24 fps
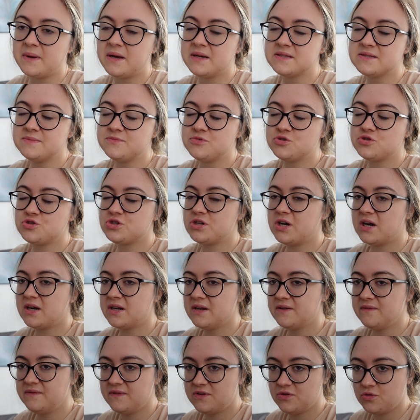lazım çünkü
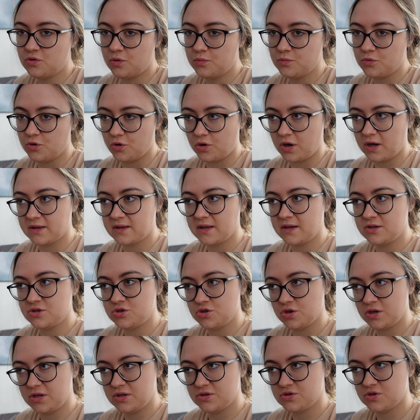yarına videom yok. Hatta
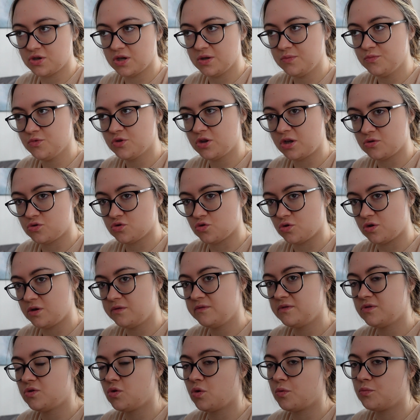şöyle söyleyeyim bundan sonra
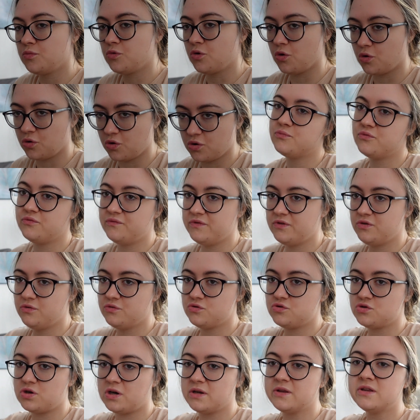videom yok. Bu
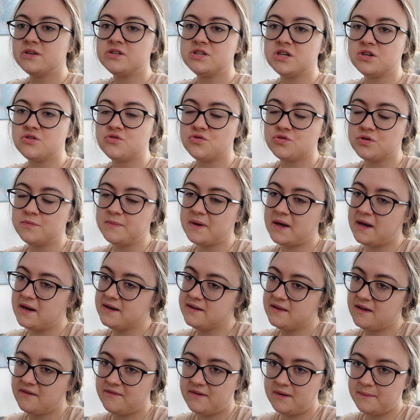videoyu şu anda çekiyorum.
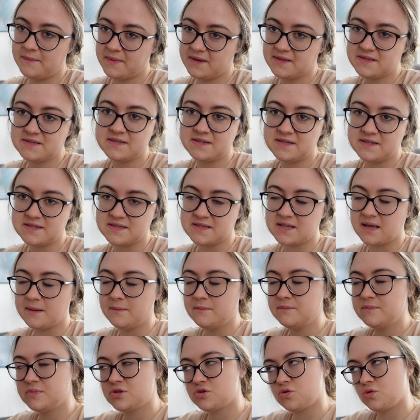Eğer devam ettirirsem
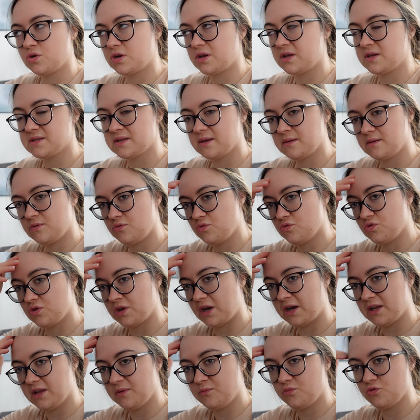bir sonraki
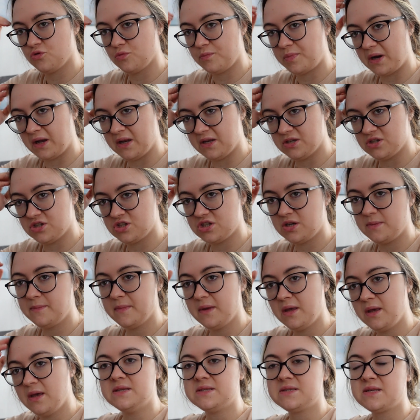günlerde bunu paylaşacağım.
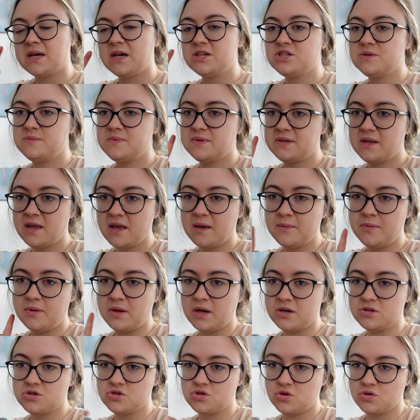Sadece bir de
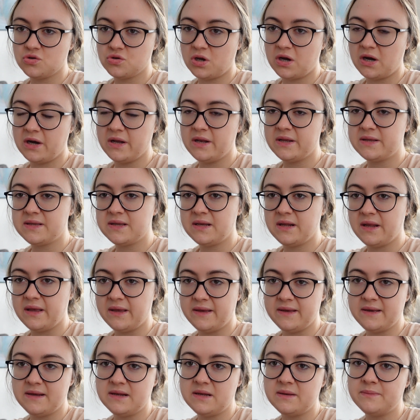epilasyon haletiyle
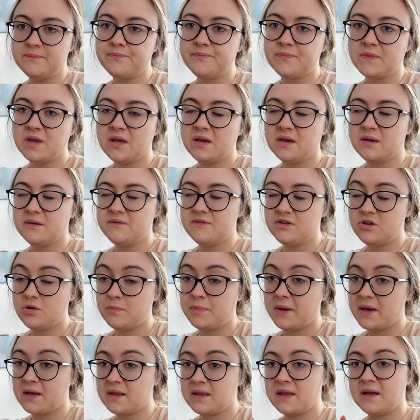ilgili e, video
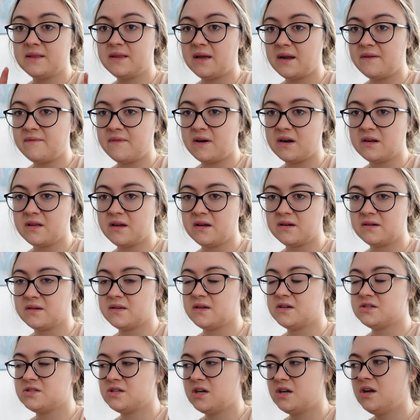bekleyenler vardı
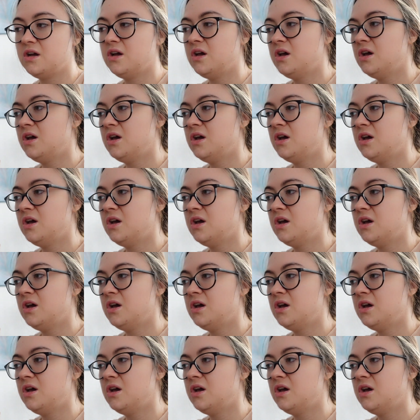arkadaşlar.